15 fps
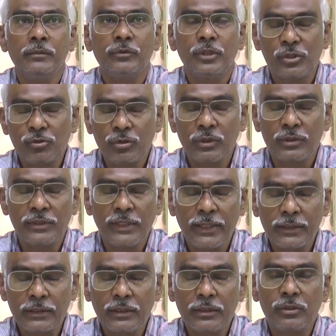తీసుకో
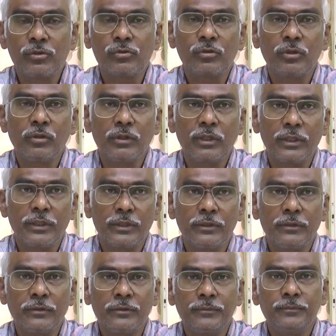జాగ్రత్తలు తీసుకోవాలని
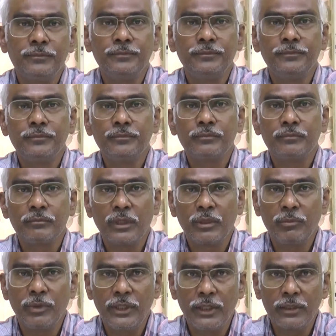మన
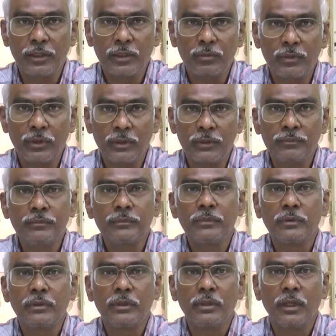మీడియా తరఫున
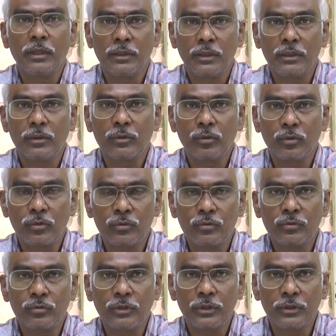అందరినీ
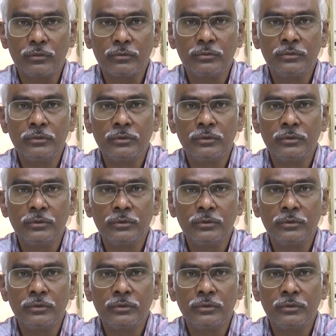కోరుకుంటున్నాను